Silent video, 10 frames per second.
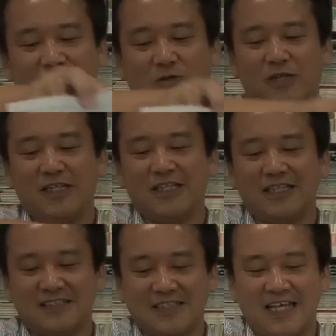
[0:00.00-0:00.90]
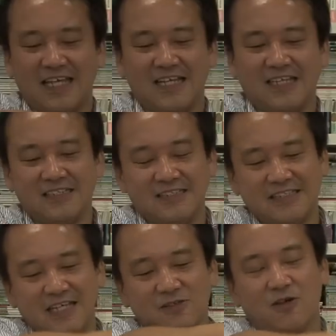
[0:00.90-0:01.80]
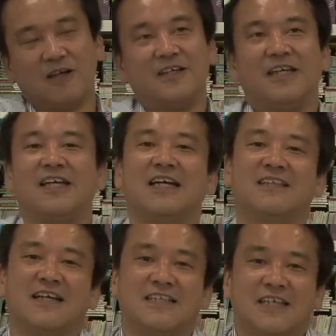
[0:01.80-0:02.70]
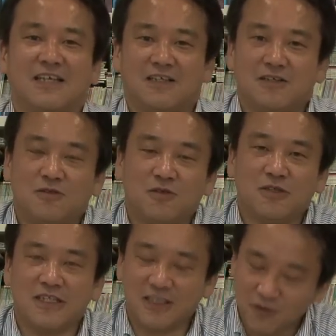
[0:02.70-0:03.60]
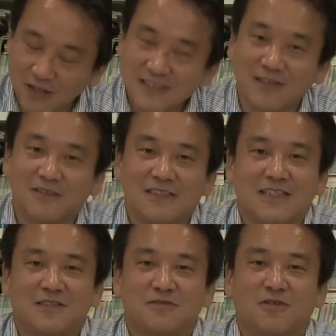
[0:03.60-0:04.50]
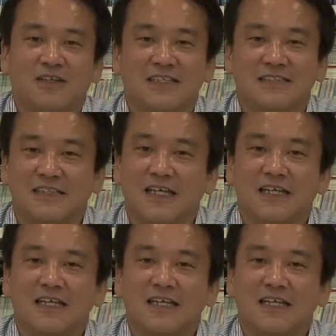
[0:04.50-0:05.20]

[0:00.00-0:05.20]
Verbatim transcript: これでですね、実際の映画の中でほんの聞き逃したようなセリフとかですね、